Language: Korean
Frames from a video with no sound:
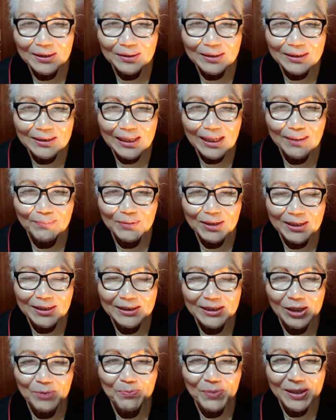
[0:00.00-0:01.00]

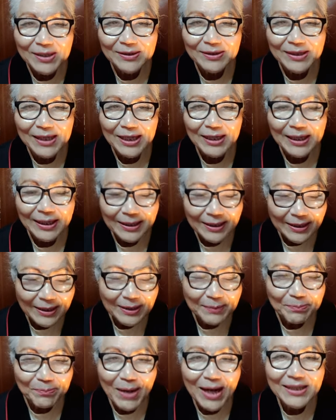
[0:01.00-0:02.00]
사람들은 전파해서 다
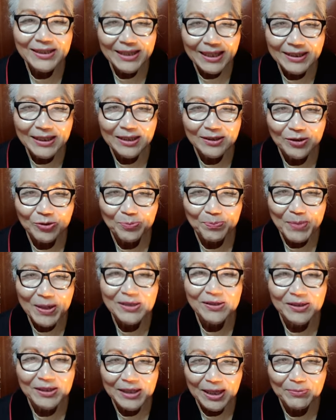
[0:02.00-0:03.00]
마귀 사탄의
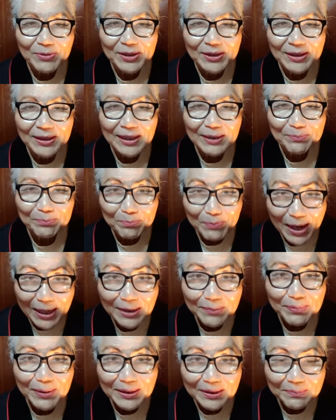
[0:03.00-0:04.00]
백성이 돼버리니까
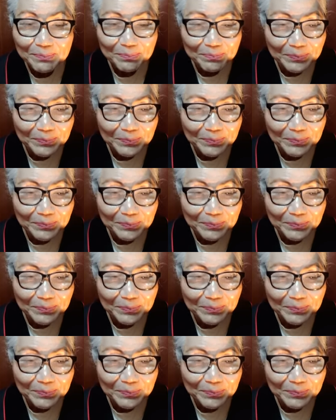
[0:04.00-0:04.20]
마귀 바,